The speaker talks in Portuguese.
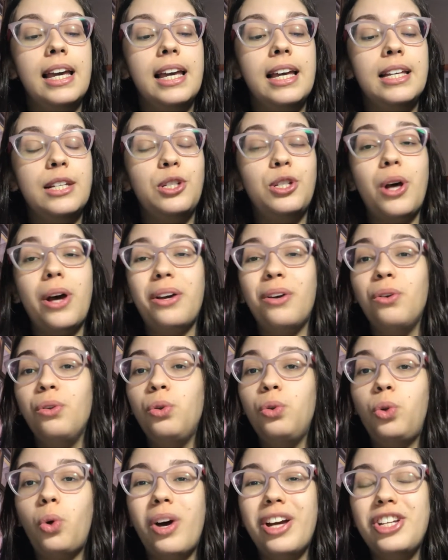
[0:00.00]
Só que eu
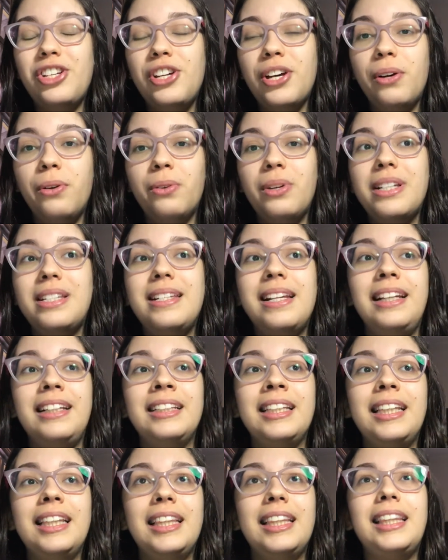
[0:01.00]
não tô achando
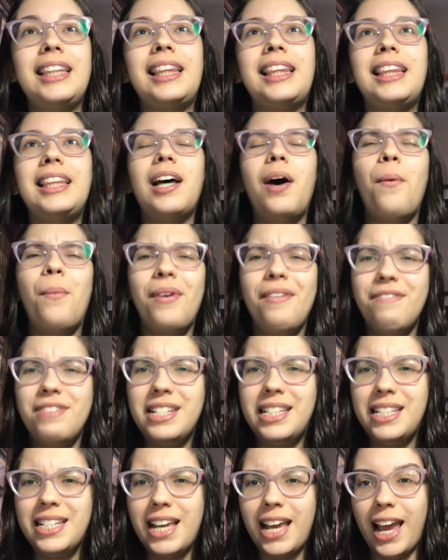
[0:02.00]
assim tão
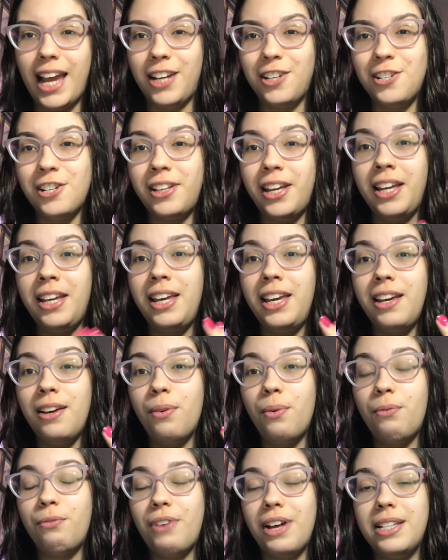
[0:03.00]
eficiente. Tem que
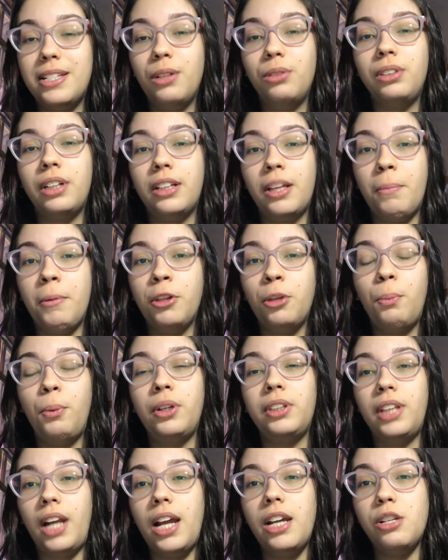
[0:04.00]
fazer o tratamento por
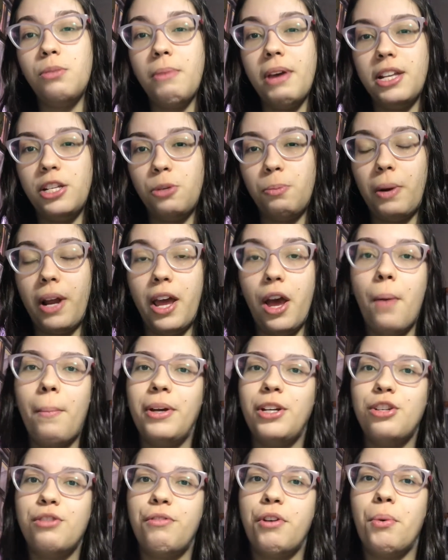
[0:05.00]
três meses para
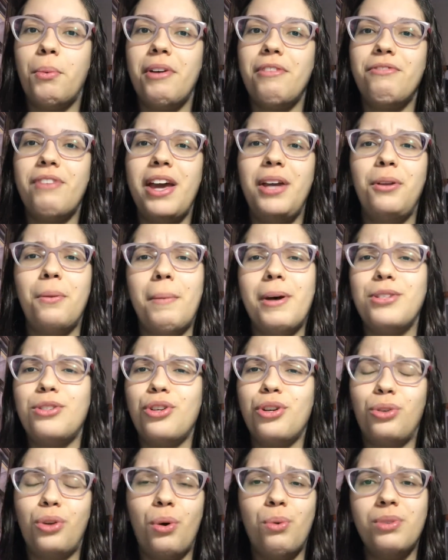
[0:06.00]
realmente ver um efeito, mas eu
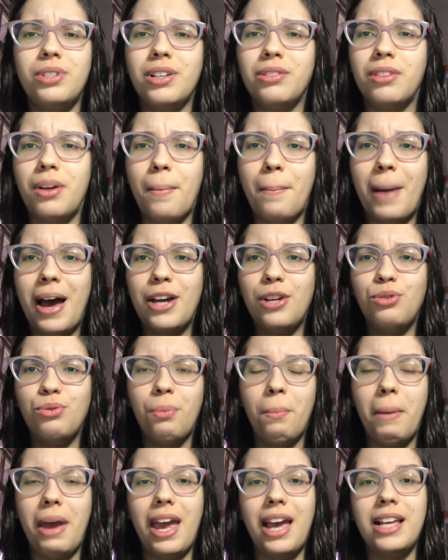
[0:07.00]
já tô usando há mais de um
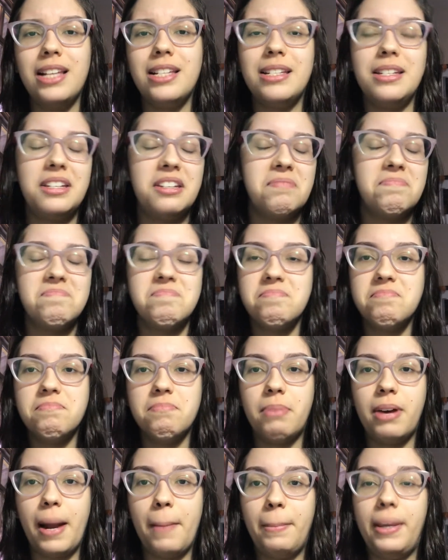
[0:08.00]
mês e
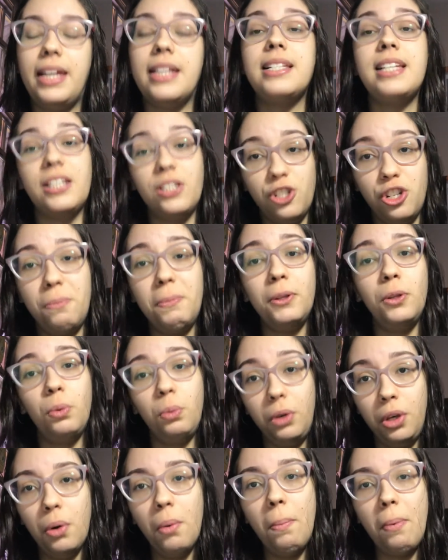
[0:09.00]
pra mim, assim,
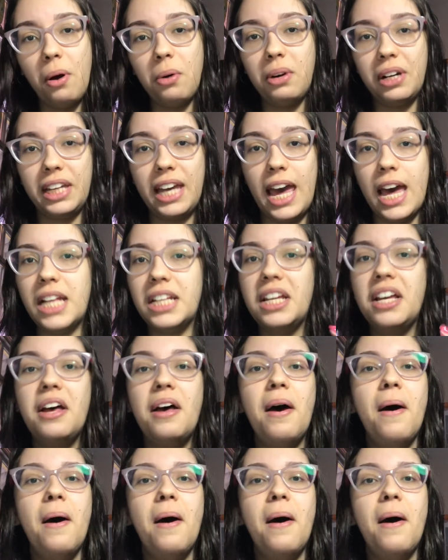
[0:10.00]
diminuiu um pouco a queda,